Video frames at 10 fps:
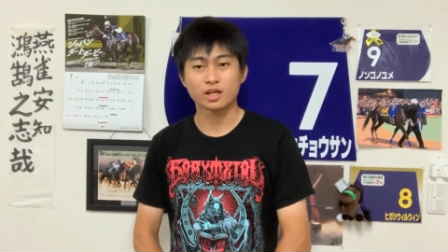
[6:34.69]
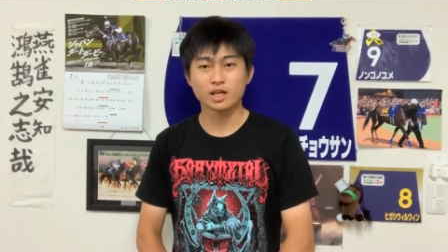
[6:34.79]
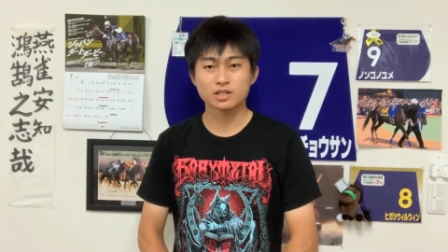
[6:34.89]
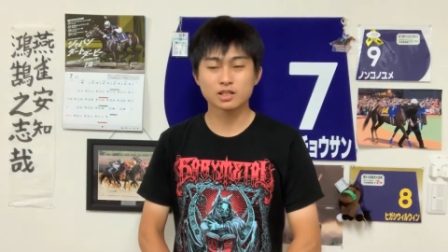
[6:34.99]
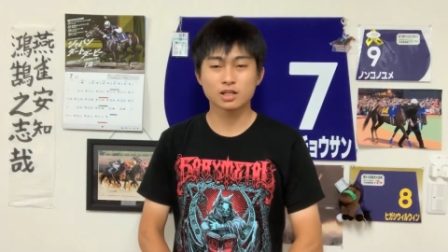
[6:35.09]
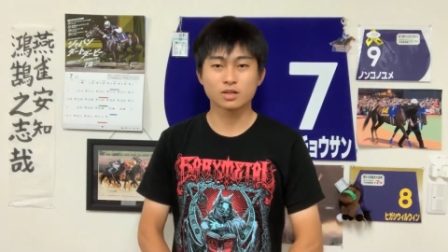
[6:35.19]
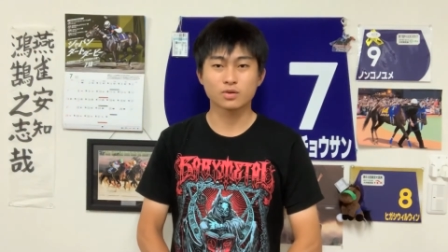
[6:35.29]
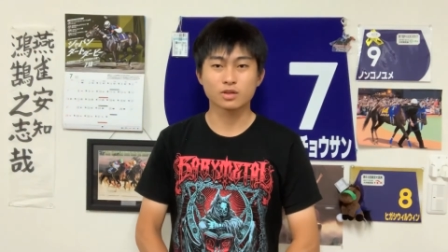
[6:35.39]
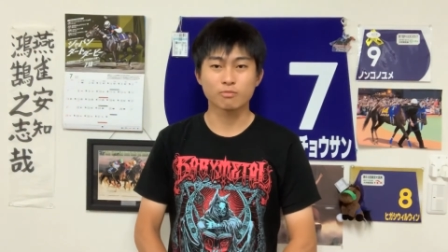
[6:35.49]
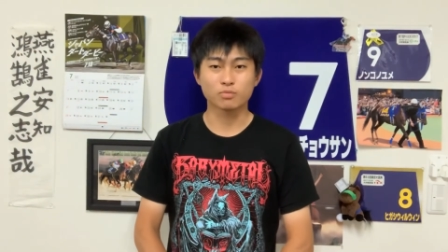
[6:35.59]
K チャンネル
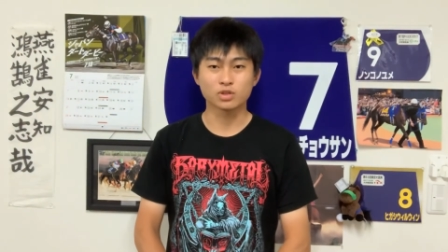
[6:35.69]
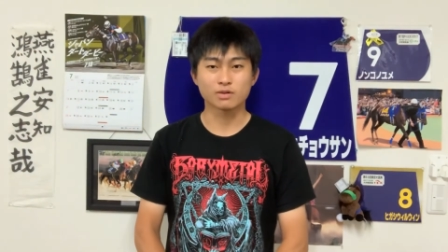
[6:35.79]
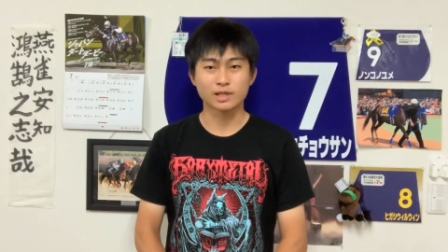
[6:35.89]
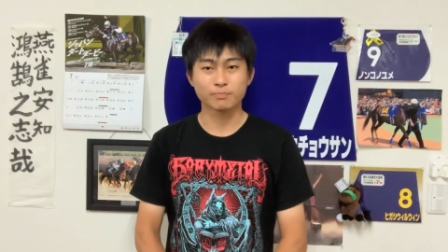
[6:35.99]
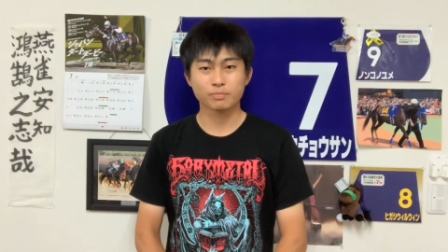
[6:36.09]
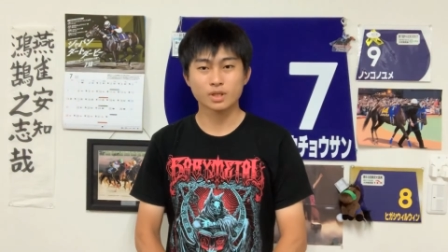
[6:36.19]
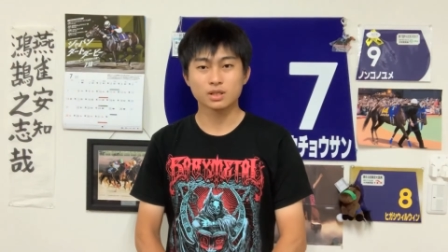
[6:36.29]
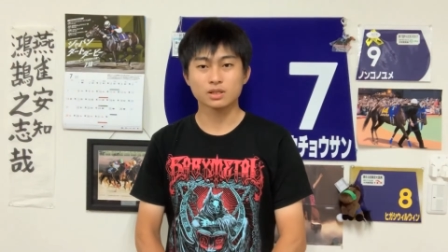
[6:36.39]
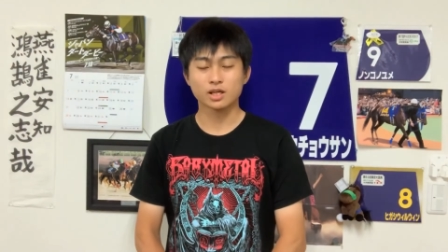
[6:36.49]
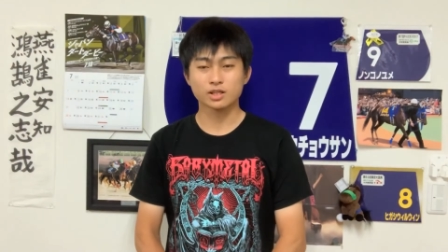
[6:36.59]
の鉄砲玉、
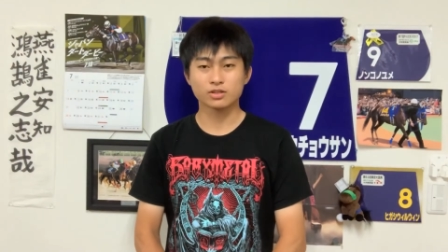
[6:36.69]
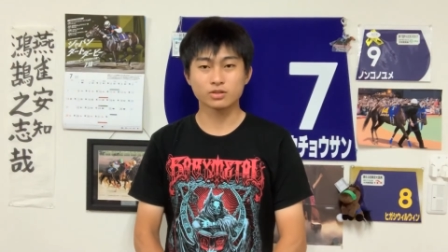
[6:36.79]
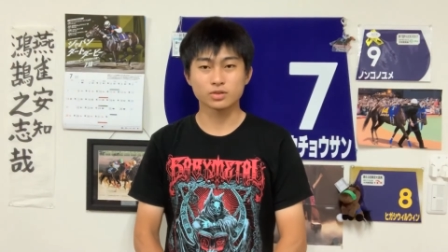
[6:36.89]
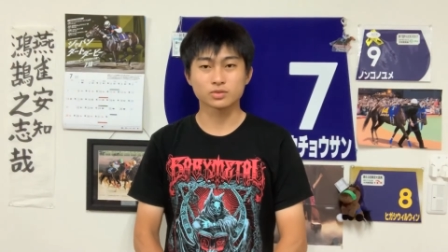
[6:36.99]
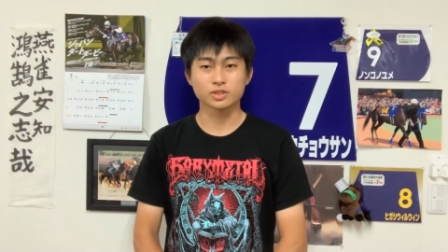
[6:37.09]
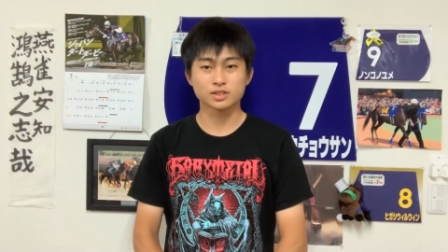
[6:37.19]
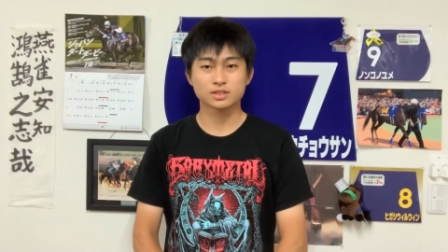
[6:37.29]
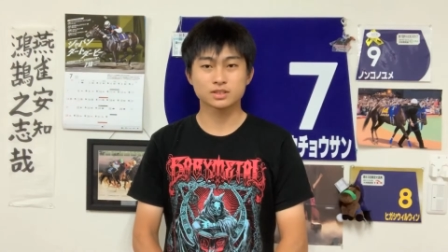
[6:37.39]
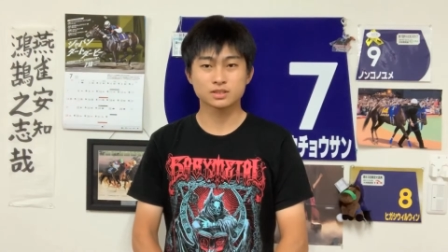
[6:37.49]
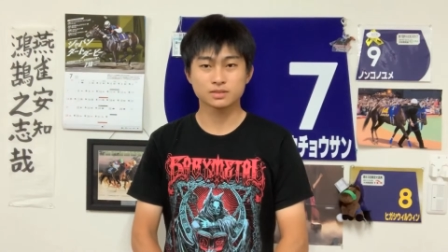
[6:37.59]
武田んの予想で
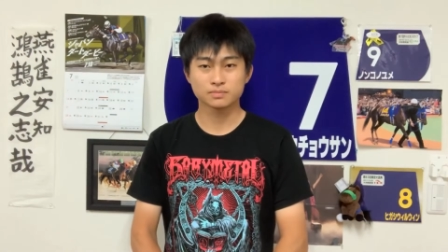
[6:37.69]
す。